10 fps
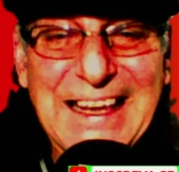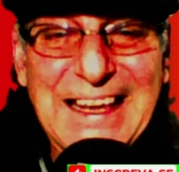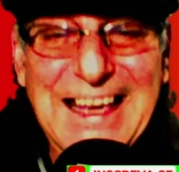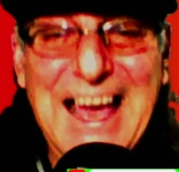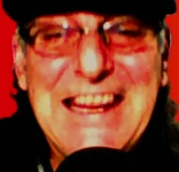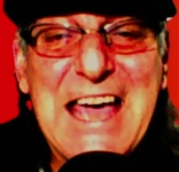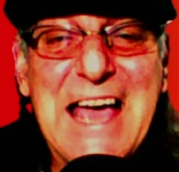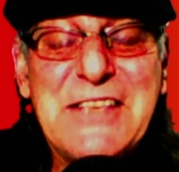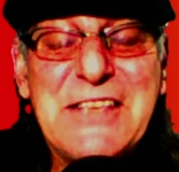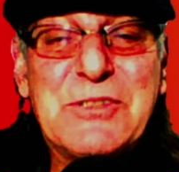
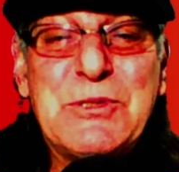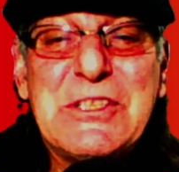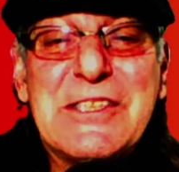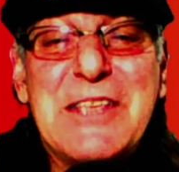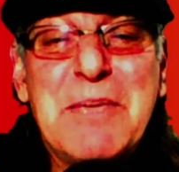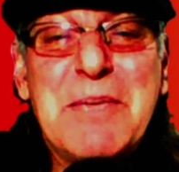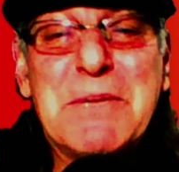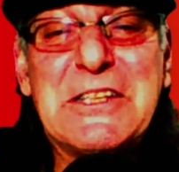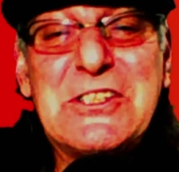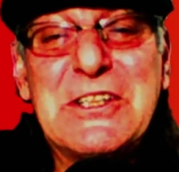Aliás, o sistema
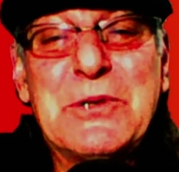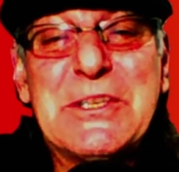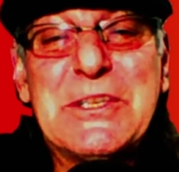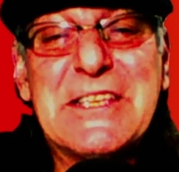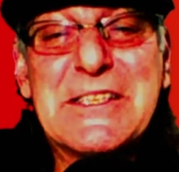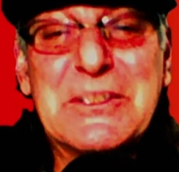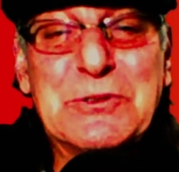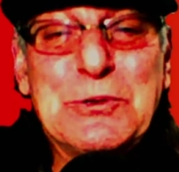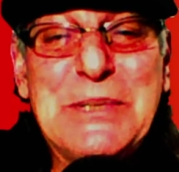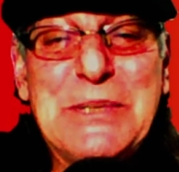de negociação
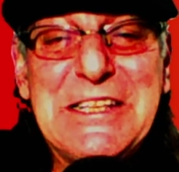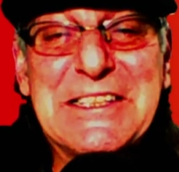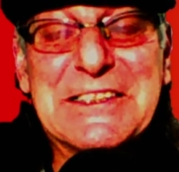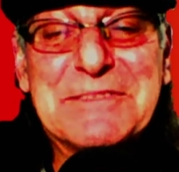do Inter